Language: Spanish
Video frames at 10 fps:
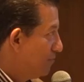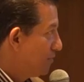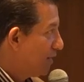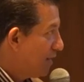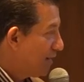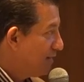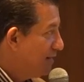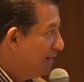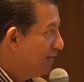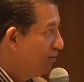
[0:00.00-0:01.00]
¿Usted cree que
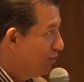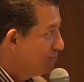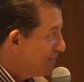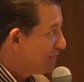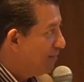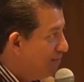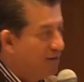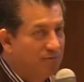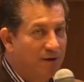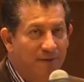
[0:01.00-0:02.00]
si Dios me está
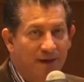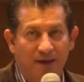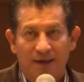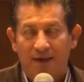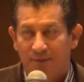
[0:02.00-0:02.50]
hablando a mí